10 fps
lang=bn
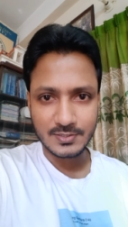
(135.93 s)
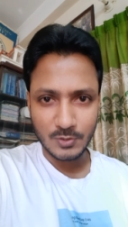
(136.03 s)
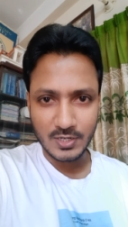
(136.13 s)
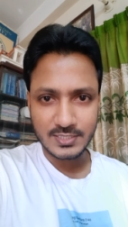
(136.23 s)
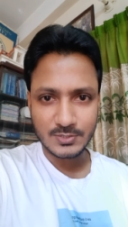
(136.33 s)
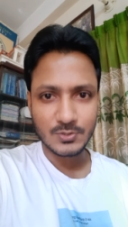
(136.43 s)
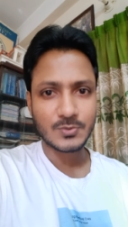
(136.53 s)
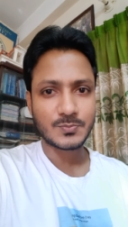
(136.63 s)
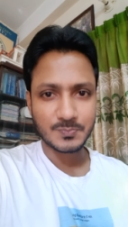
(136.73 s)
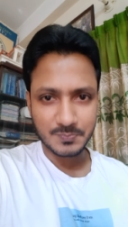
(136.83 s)
ডলারটা তো
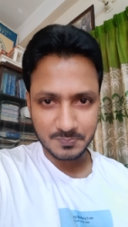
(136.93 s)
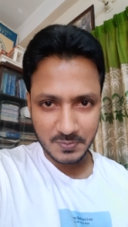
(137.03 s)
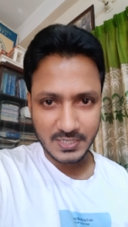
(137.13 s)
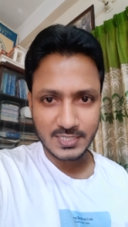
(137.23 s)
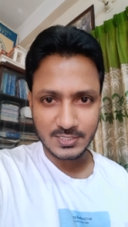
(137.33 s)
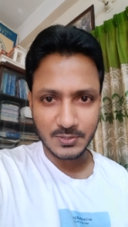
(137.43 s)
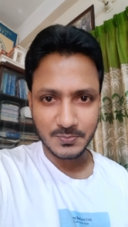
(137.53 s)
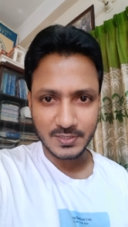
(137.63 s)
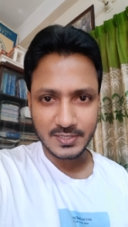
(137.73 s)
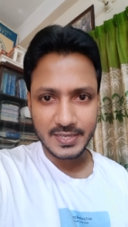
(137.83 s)
পাঠাতে
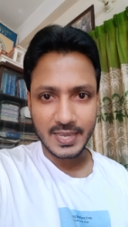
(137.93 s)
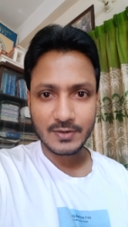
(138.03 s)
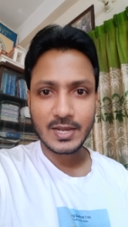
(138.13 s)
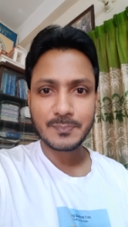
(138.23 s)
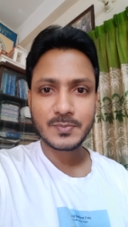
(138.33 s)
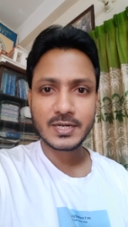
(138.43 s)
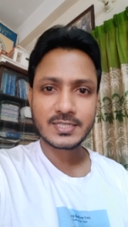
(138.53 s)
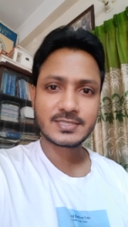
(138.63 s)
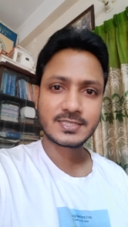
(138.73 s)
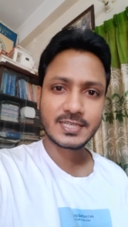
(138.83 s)
হবে এখন আপনার
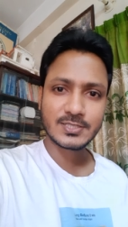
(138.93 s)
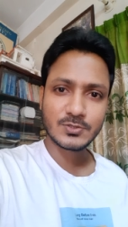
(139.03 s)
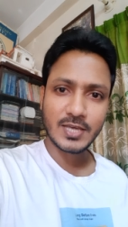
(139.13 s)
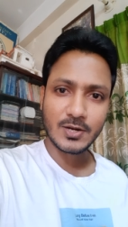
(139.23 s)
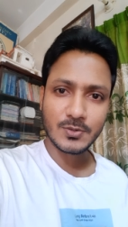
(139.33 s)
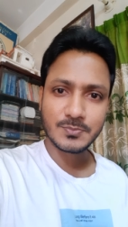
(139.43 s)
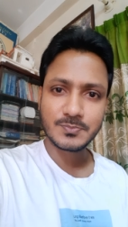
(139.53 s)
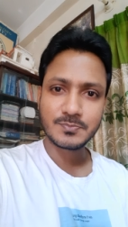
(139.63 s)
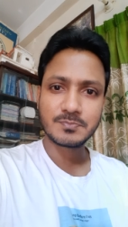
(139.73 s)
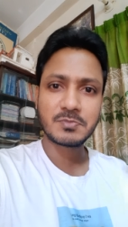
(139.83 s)
কাছ থেকে যদি আরও
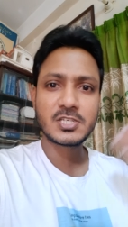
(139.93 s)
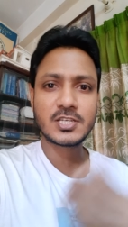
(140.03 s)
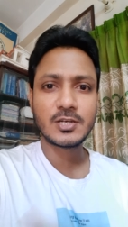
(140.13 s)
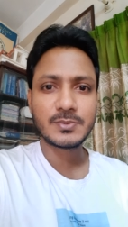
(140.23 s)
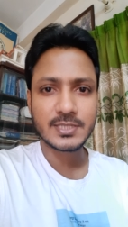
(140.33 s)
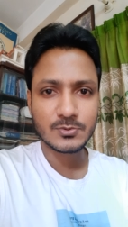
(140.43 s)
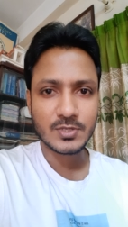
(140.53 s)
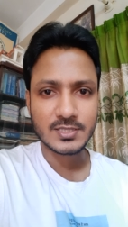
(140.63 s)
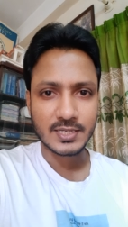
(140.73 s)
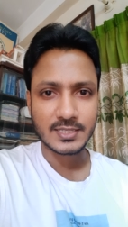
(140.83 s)
বিশ কিলোমিটার
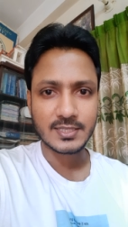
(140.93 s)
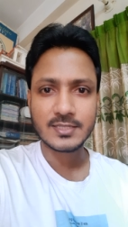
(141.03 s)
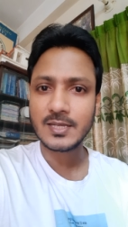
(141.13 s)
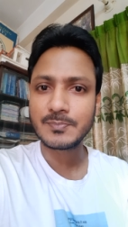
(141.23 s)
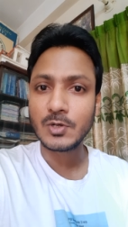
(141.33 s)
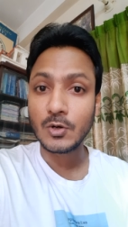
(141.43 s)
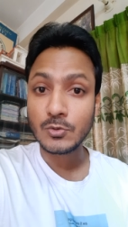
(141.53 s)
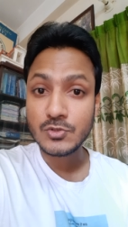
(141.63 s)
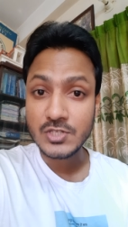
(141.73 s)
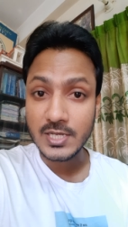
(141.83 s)
দূরে থাকে তাহলে তো আপনি
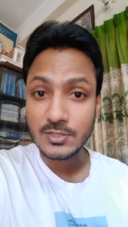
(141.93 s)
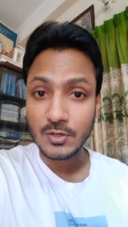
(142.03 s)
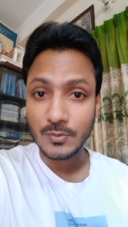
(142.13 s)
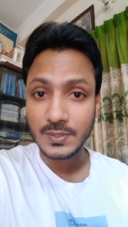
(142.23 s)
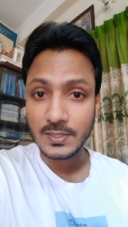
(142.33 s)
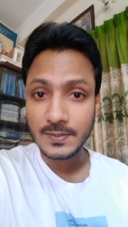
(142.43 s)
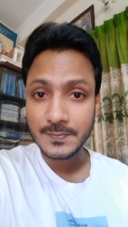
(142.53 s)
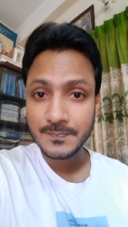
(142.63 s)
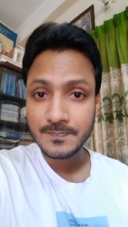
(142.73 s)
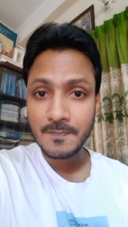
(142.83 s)
অনুৎসাহিত হবেন
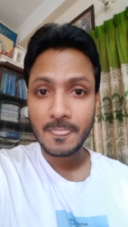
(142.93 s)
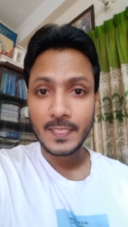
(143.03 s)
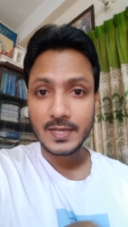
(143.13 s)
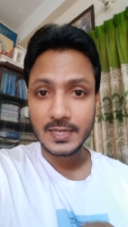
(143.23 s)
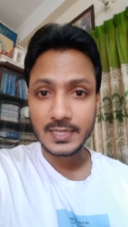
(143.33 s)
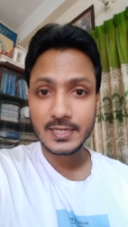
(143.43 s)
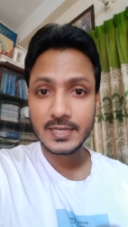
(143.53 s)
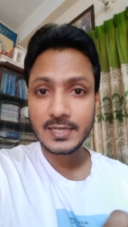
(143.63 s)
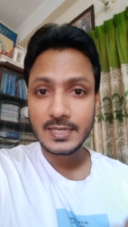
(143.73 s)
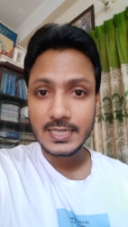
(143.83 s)
এখানে
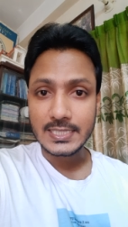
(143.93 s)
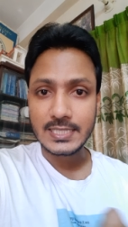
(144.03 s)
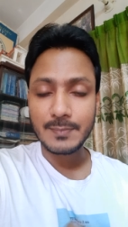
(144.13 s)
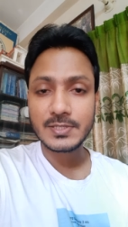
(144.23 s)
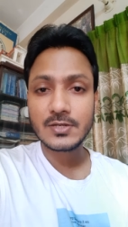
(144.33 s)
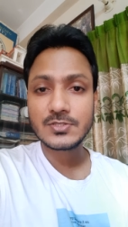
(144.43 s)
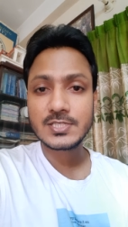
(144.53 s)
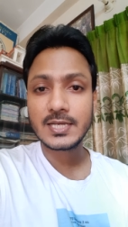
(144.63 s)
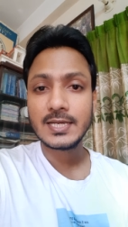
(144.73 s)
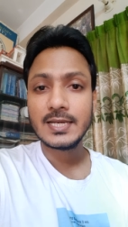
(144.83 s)
দাবিটা হচ্ছে